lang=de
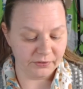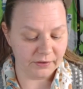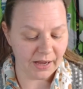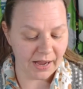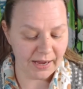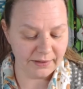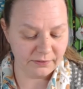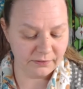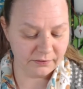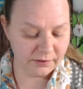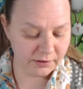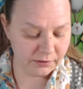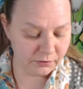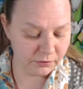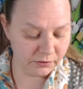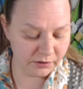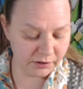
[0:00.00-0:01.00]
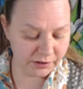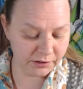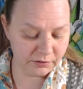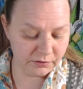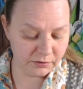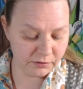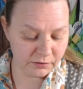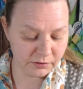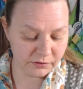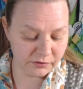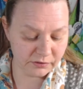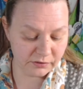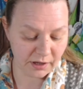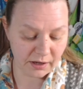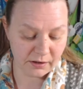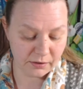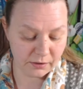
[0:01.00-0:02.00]
13.3.
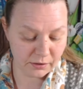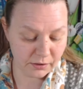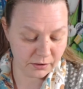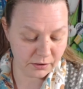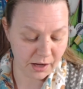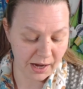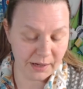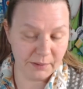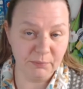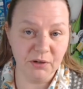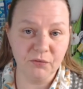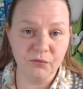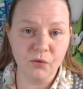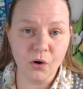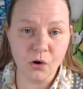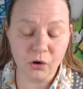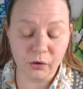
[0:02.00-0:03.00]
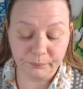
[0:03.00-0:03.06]
ist äh, ein Mittwoch